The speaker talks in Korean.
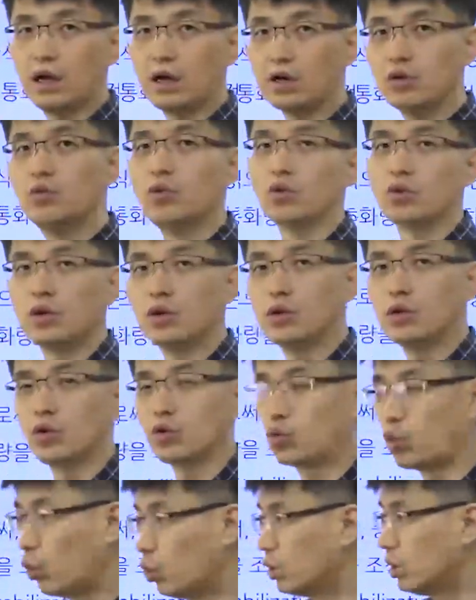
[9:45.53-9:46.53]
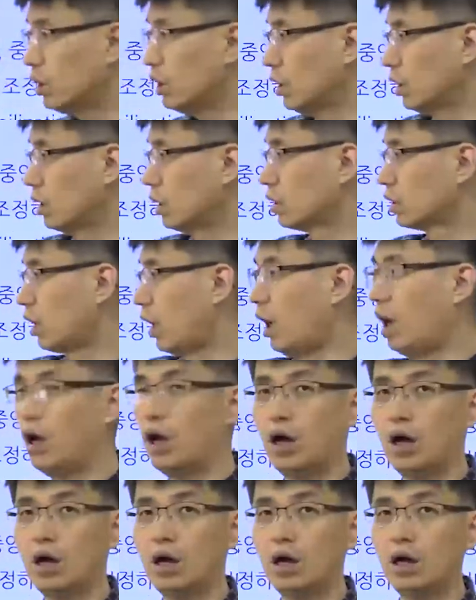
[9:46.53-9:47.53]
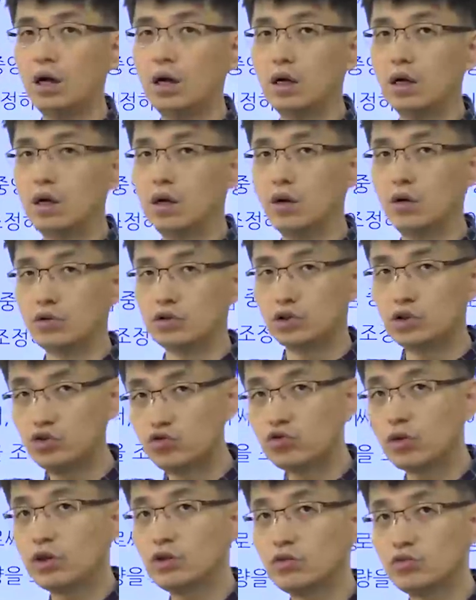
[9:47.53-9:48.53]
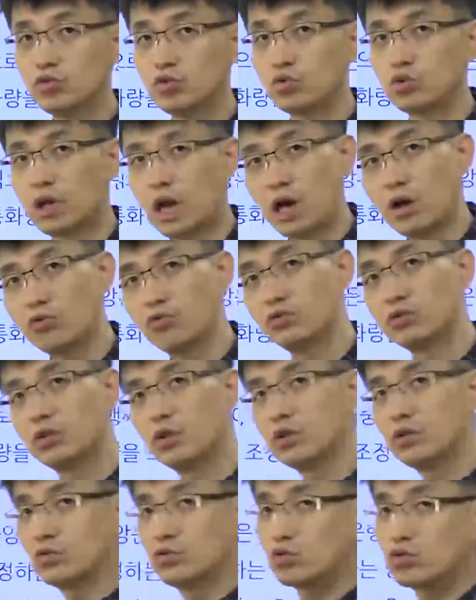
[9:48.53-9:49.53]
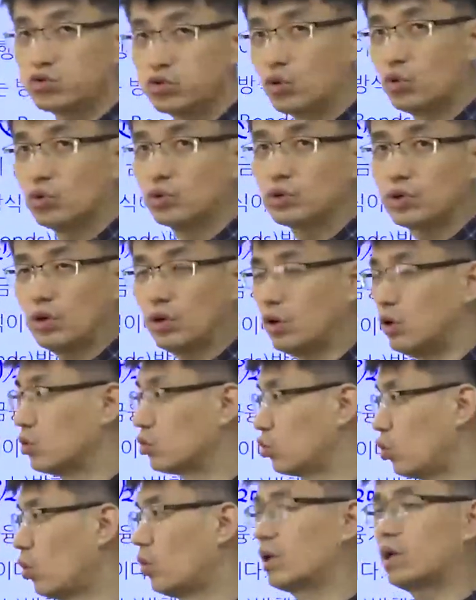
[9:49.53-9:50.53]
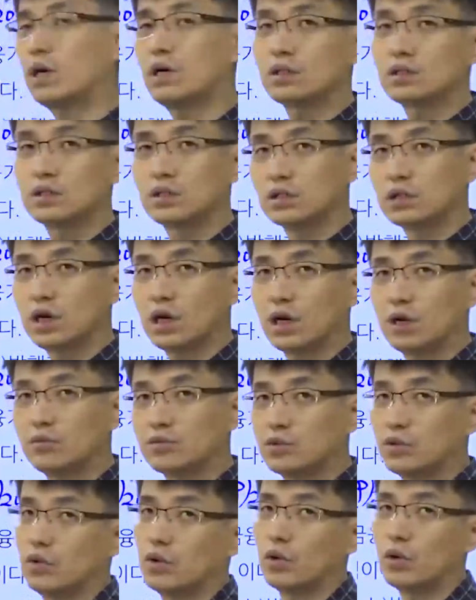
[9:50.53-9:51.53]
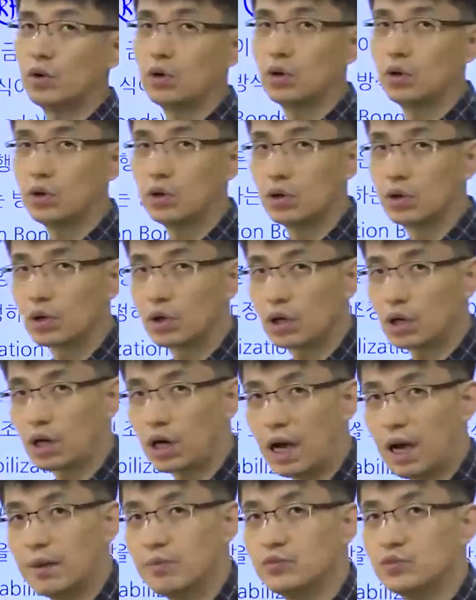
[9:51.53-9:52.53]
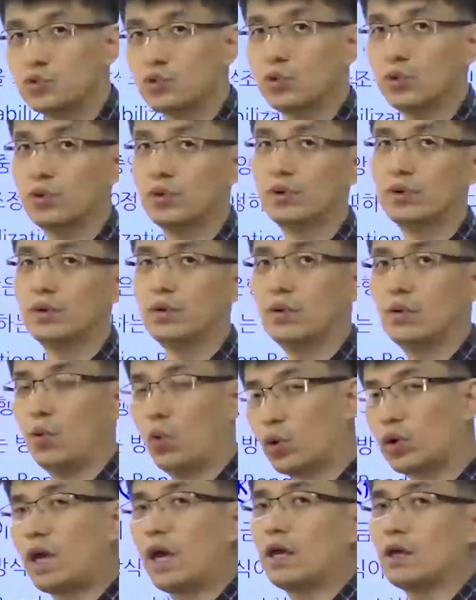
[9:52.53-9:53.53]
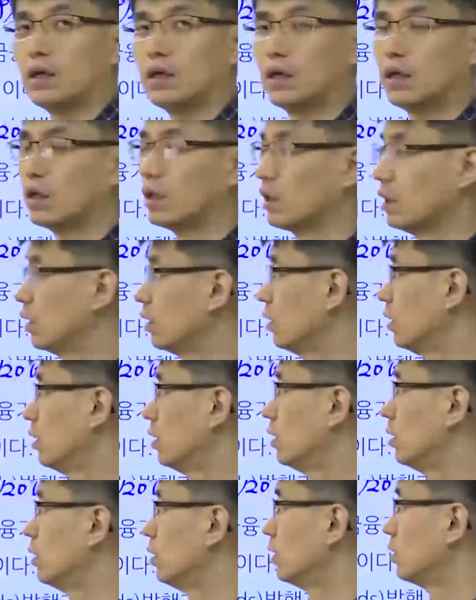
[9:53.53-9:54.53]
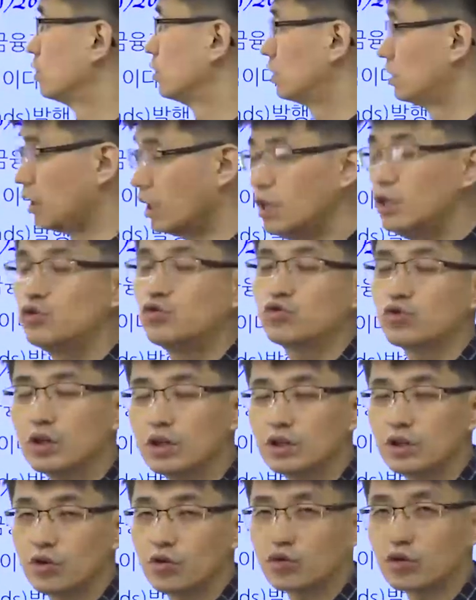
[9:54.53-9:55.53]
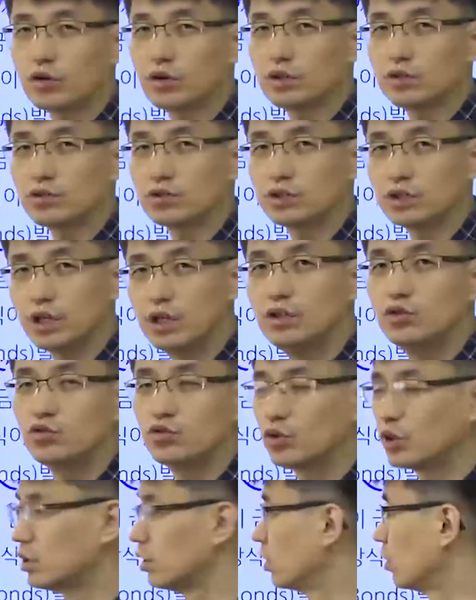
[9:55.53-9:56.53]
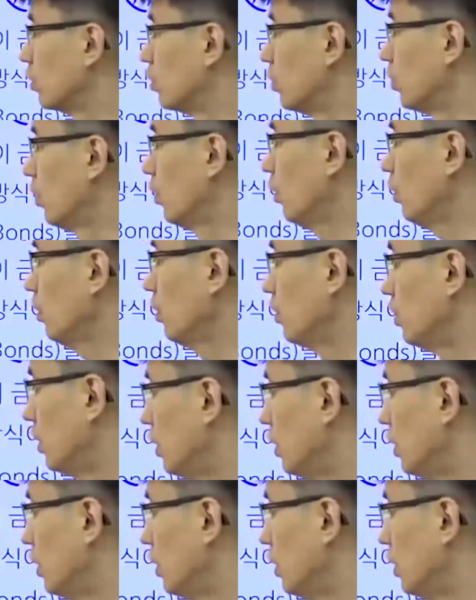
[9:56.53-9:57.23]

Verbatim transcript: 그럼 어떻게 돼요? 돈이 다 시중에 있는 돈이 한국은행으로 들어오죠? 통화량 증가 감소? 감소. 오케이. 제일 중요한 내용이에요. 제일 중요한 내용.